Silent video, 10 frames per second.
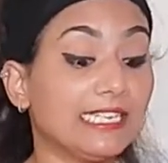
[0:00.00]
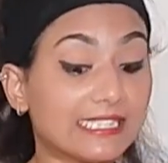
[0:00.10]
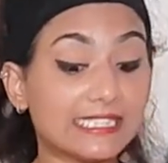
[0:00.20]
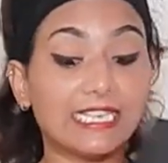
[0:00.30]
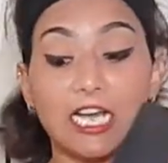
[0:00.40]

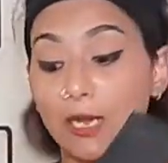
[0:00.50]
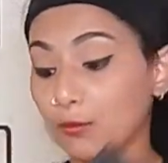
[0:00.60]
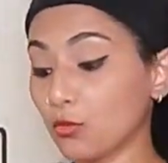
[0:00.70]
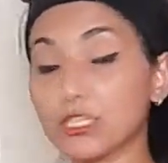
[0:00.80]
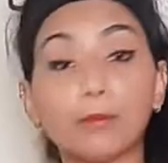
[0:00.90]
इससे
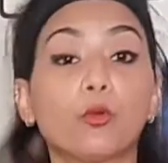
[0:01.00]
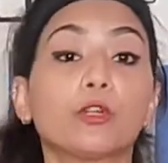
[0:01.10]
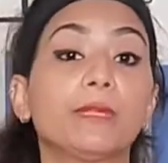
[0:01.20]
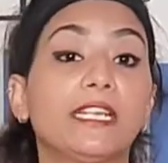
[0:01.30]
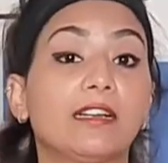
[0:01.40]
आपको
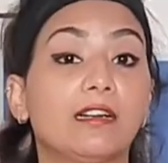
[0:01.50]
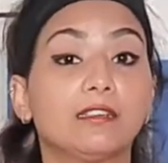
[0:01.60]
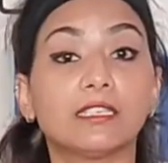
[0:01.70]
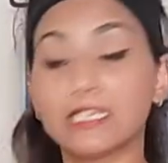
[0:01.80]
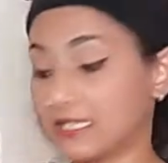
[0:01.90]
सपोर्ट मिलेगा
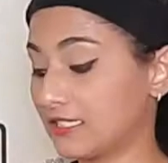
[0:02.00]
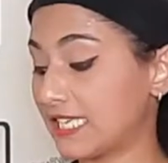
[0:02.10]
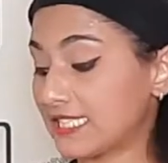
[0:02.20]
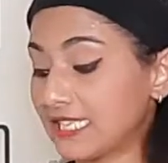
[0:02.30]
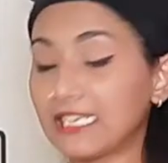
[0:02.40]

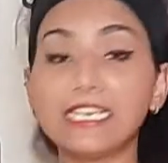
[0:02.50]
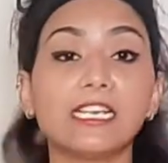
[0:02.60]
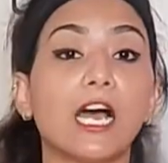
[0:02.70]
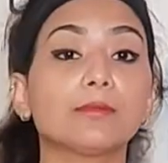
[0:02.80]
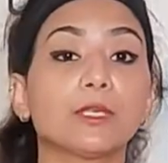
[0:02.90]
जैसे कि
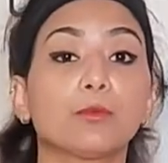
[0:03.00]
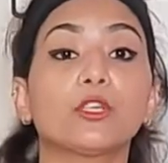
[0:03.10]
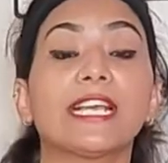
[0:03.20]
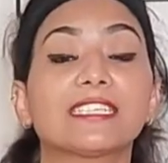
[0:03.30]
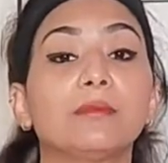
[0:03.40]
आप
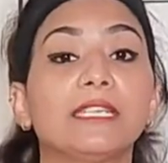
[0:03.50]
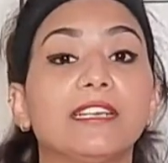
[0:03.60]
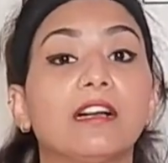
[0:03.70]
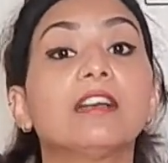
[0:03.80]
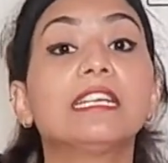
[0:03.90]
सपोर्ट कैसा
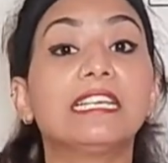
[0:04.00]
मिलेगा